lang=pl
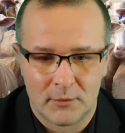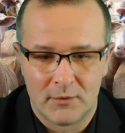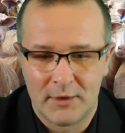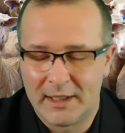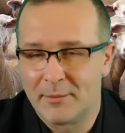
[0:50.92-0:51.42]

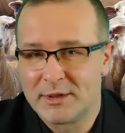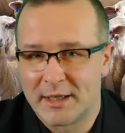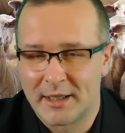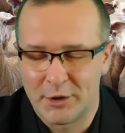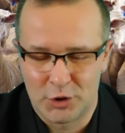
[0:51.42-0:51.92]
Witam
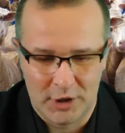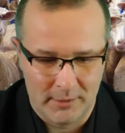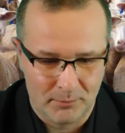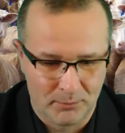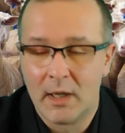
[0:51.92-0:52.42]

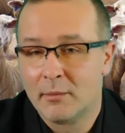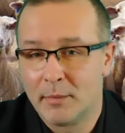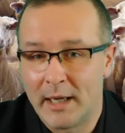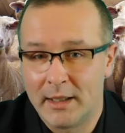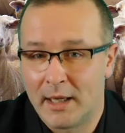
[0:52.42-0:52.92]
serdecznie.
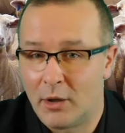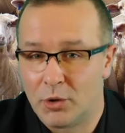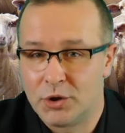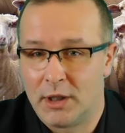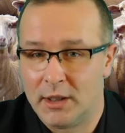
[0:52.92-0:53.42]
Bajka o
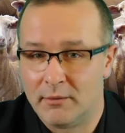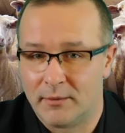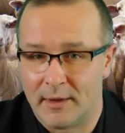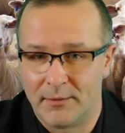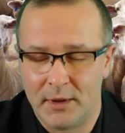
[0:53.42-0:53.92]
dzielnym
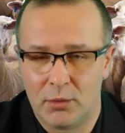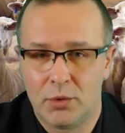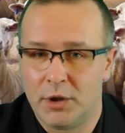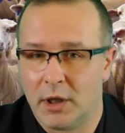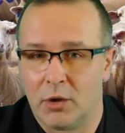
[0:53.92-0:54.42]
Fafiku
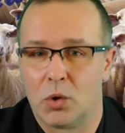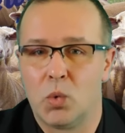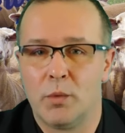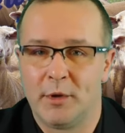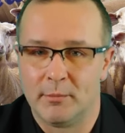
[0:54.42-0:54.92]
i jego
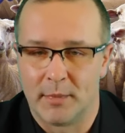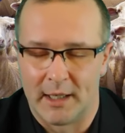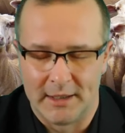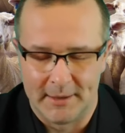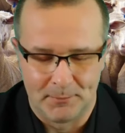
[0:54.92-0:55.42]
głupim
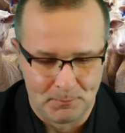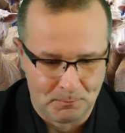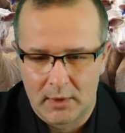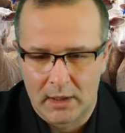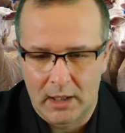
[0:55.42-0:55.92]
panie.
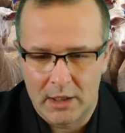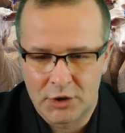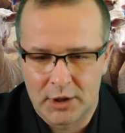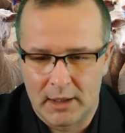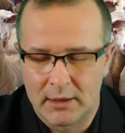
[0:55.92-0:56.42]

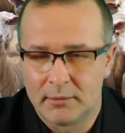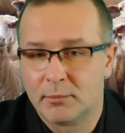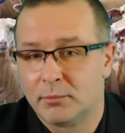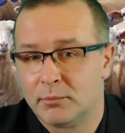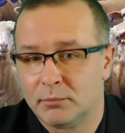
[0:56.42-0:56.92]
Każda
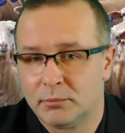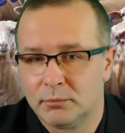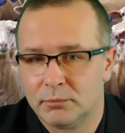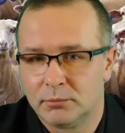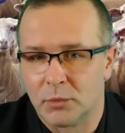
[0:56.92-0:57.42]

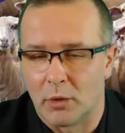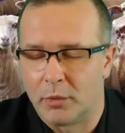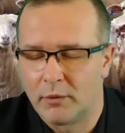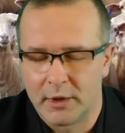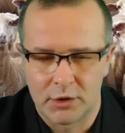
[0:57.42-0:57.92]

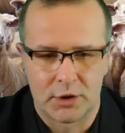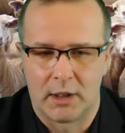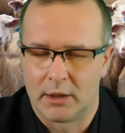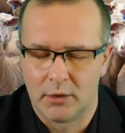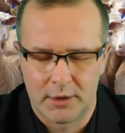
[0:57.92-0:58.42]
opowieść,
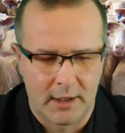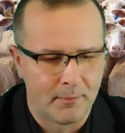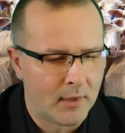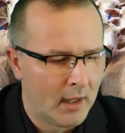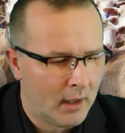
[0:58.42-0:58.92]
alegoria
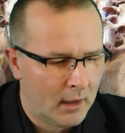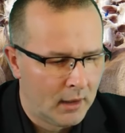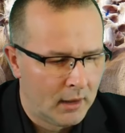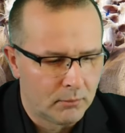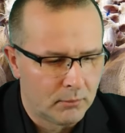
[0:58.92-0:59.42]

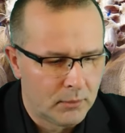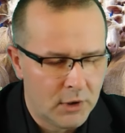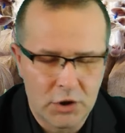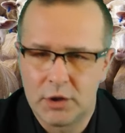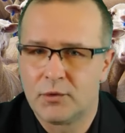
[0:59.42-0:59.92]

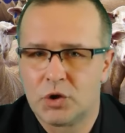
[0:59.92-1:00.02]
niesie w